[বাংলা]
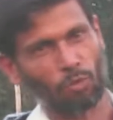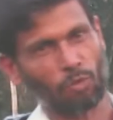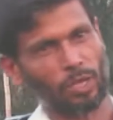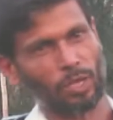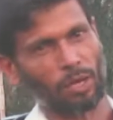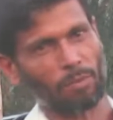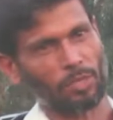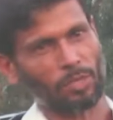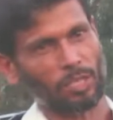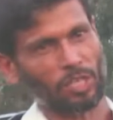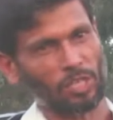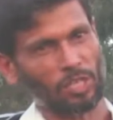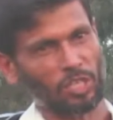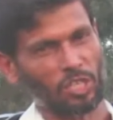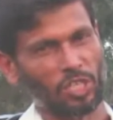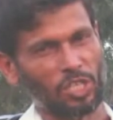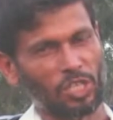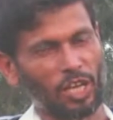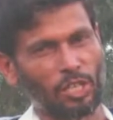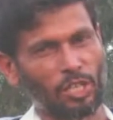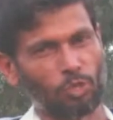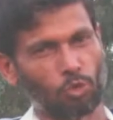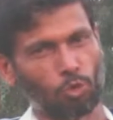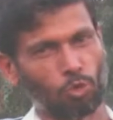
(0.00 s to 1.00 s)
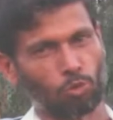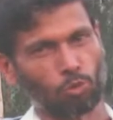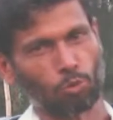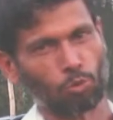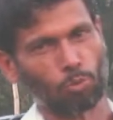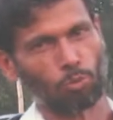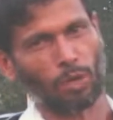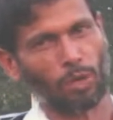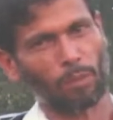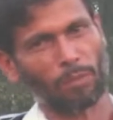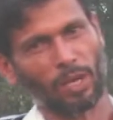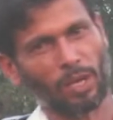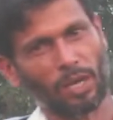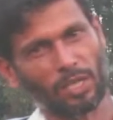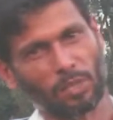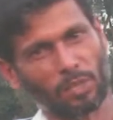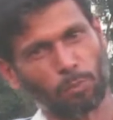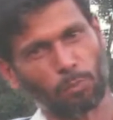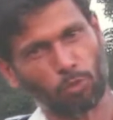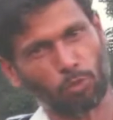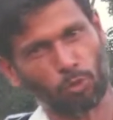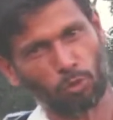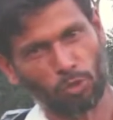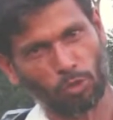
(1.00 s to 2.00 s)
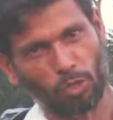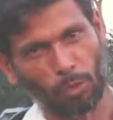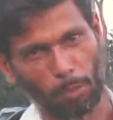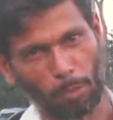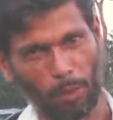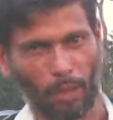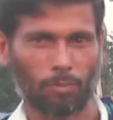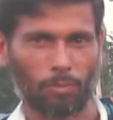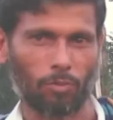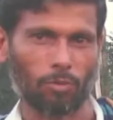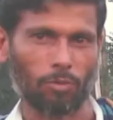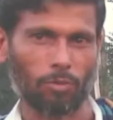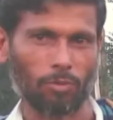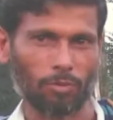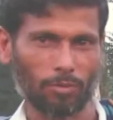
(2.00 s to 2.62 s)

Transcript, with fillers: করি আমাদের দেশের খাদ্য অন্তর্ভুক্ত আমরা ঘাটতি পূরণ করতে পারবো